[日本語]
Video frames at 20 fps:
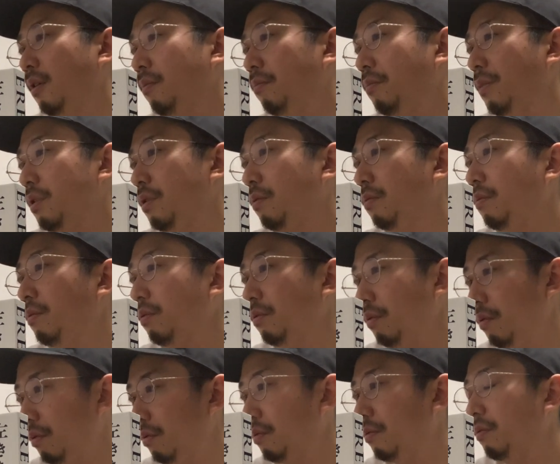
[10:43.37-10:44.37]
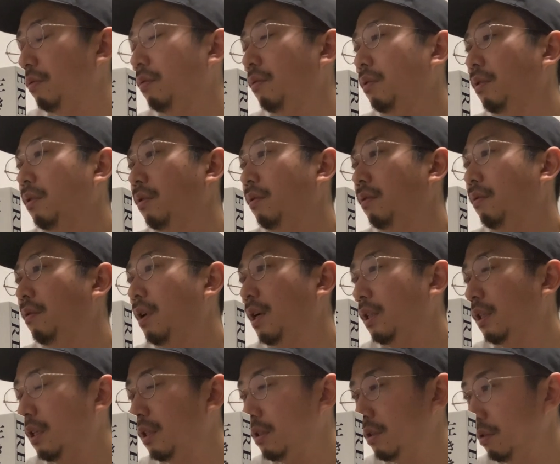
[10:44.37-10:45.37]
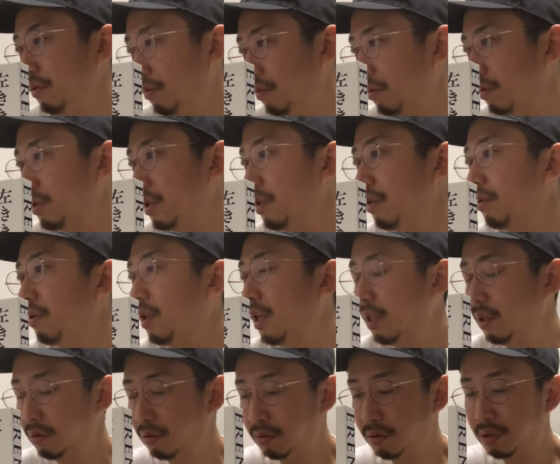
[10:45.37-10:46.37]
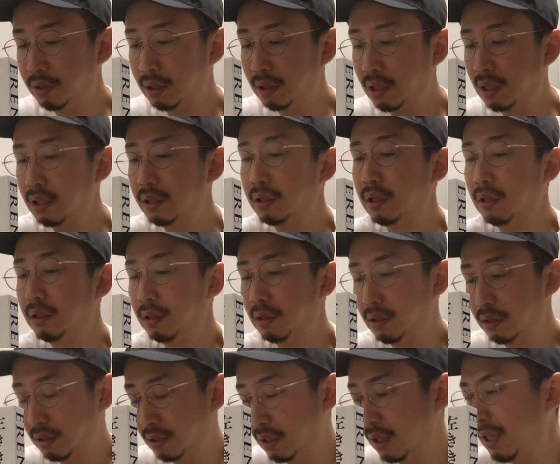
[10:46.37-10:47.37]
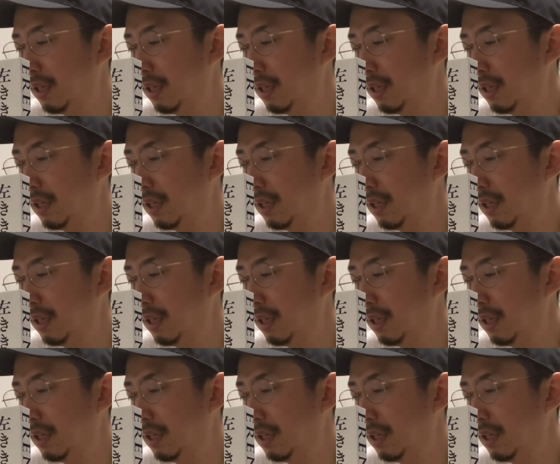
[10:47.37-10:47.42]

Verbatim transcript: まあそこのお話をゼロ感として書いたんです。